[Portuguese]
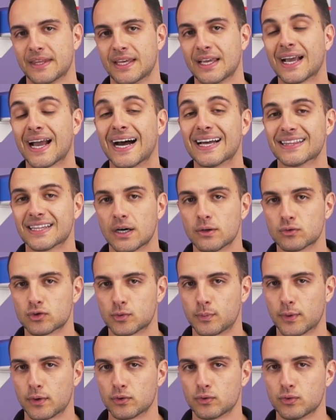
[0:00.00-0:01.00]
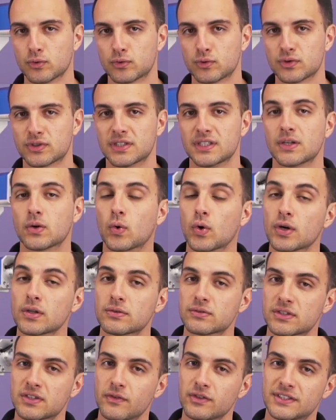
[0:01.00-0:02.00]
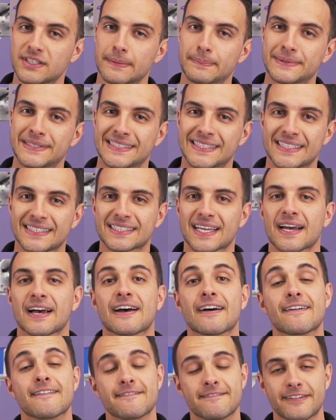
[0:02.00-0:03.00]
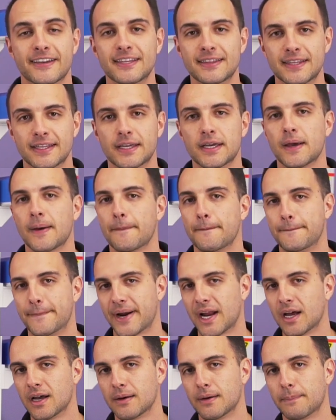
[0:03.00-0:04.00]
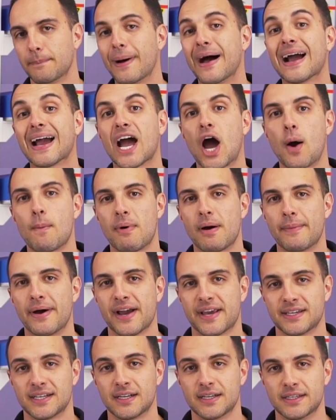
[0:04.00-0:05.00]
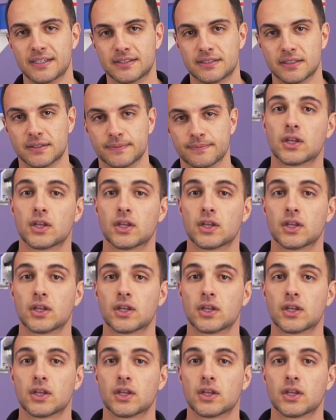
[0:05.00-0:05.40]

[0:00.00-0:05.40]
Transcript: em cada um dos produtos e quanto que você precisa vender para pagar uma máquina laser.